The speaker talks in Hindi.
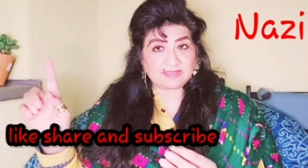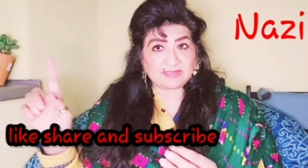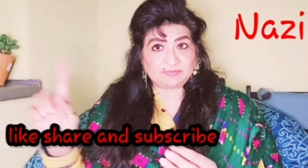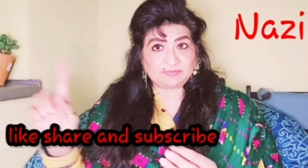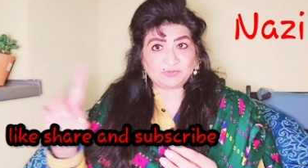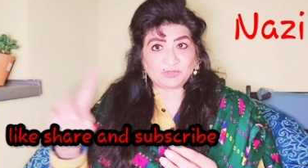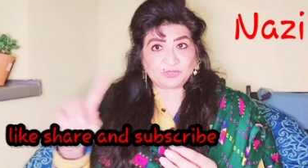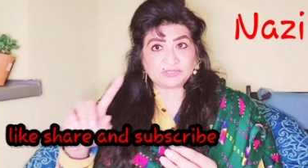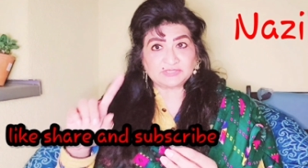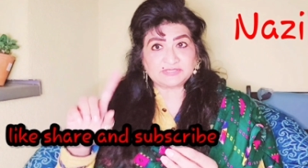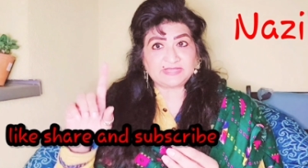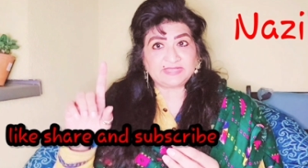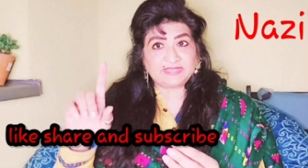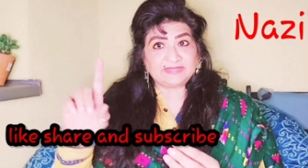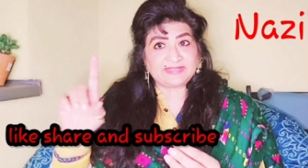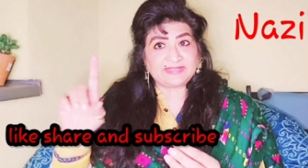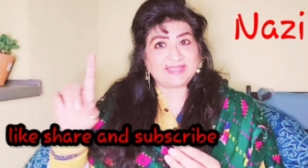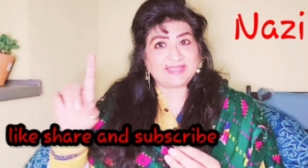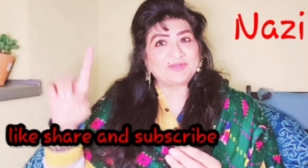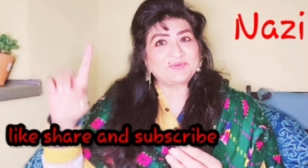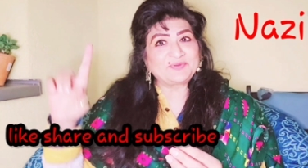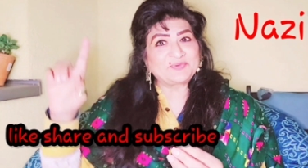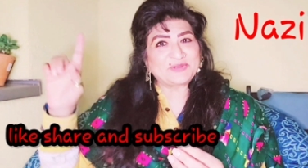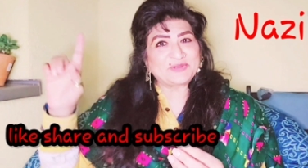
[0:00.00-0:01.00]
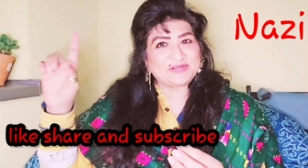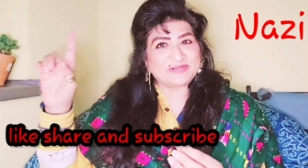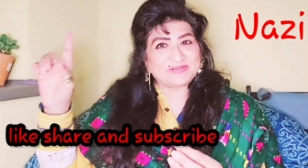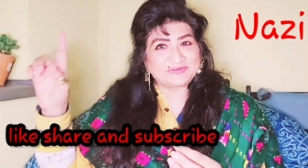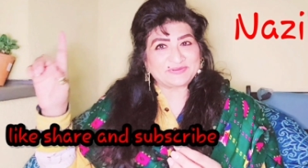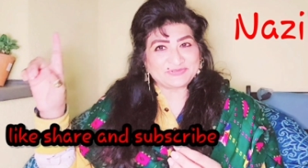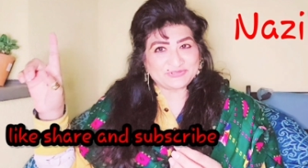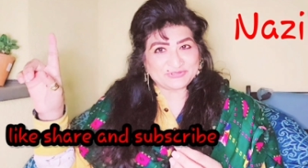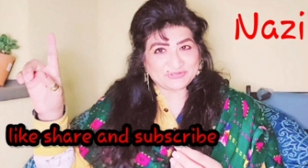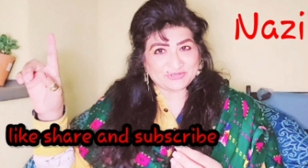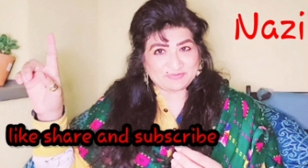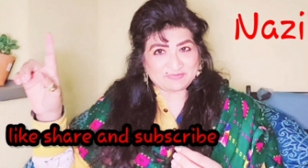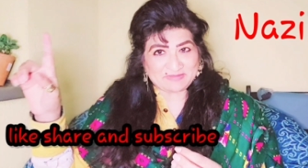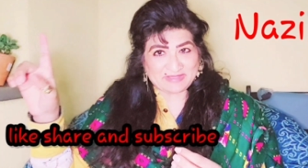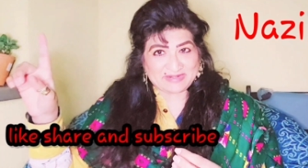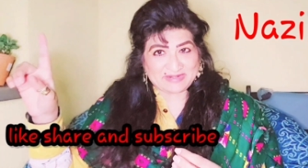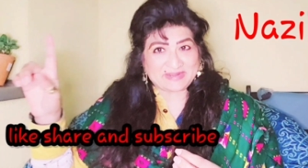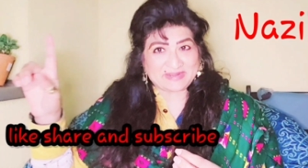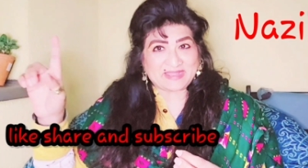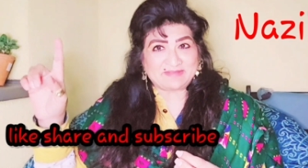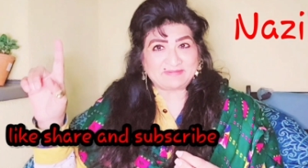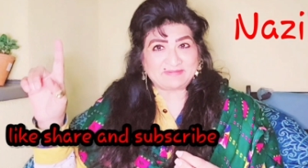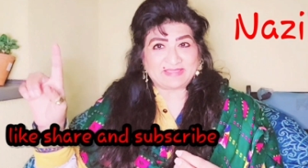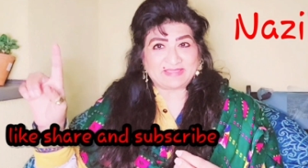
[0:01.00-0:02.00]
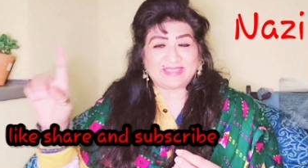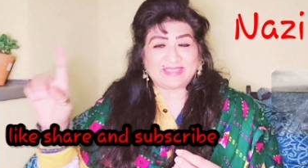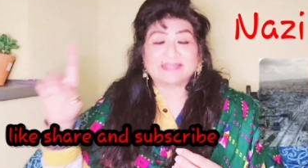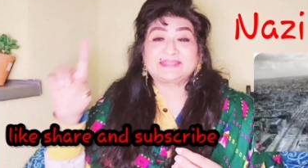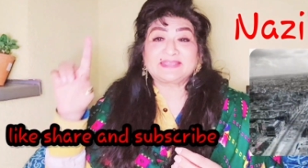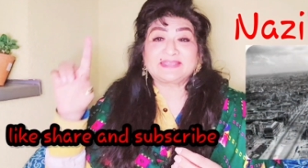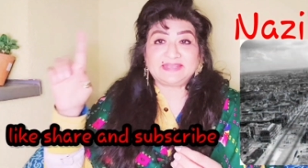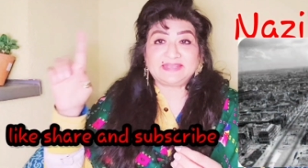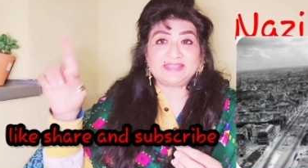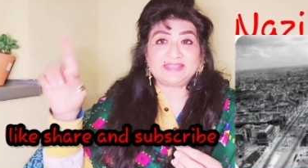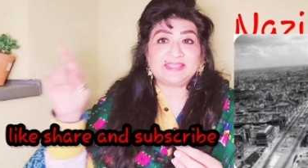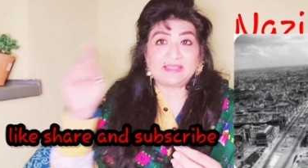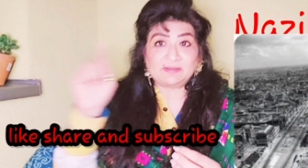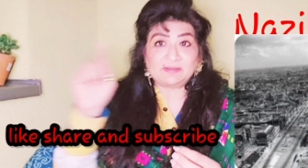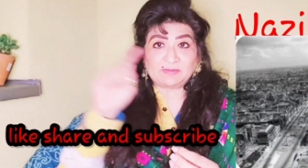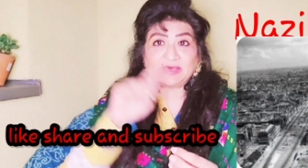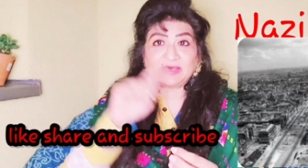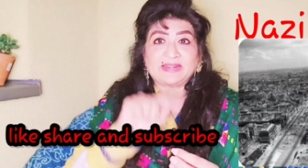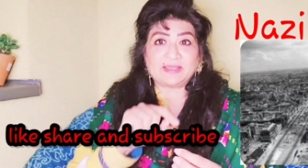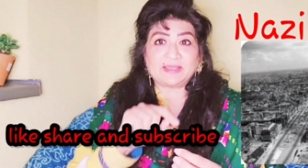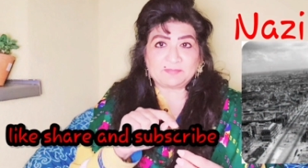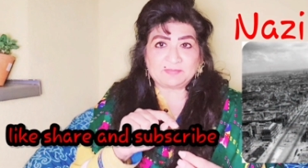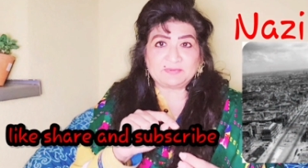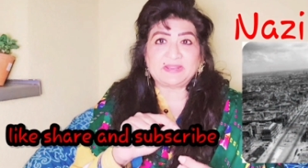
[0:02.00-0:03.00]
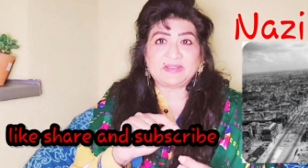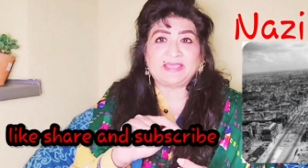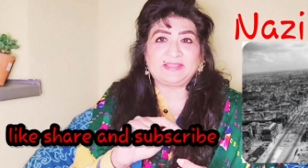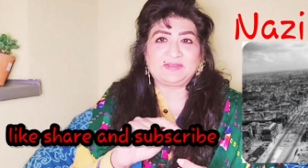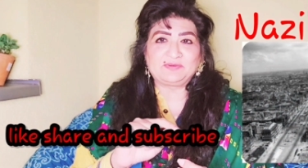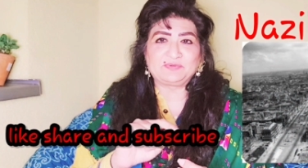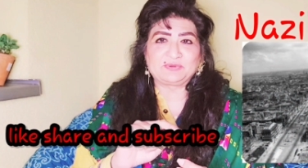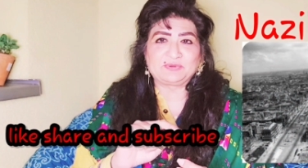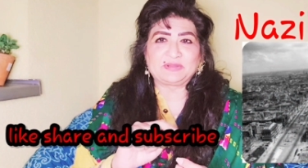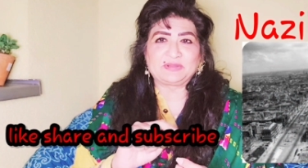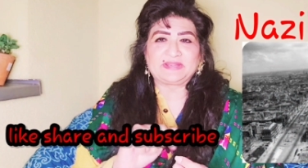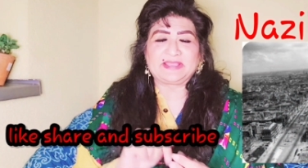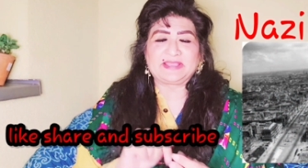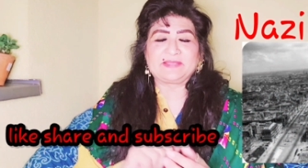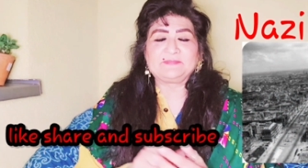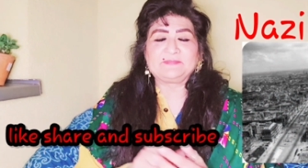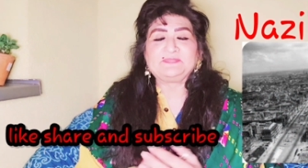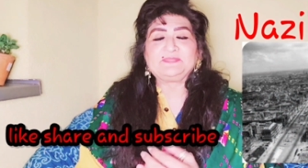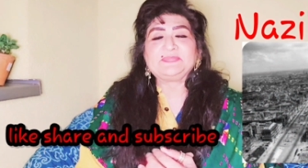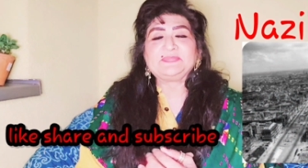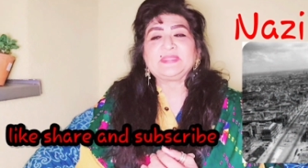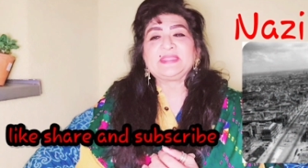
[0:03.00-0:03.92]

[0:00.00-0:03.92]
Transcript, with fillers: एम नॉट सेइंग द एन वर्ड जो अमेरिका में कहते हैं नहीं हमारा अपना एन वर्ड है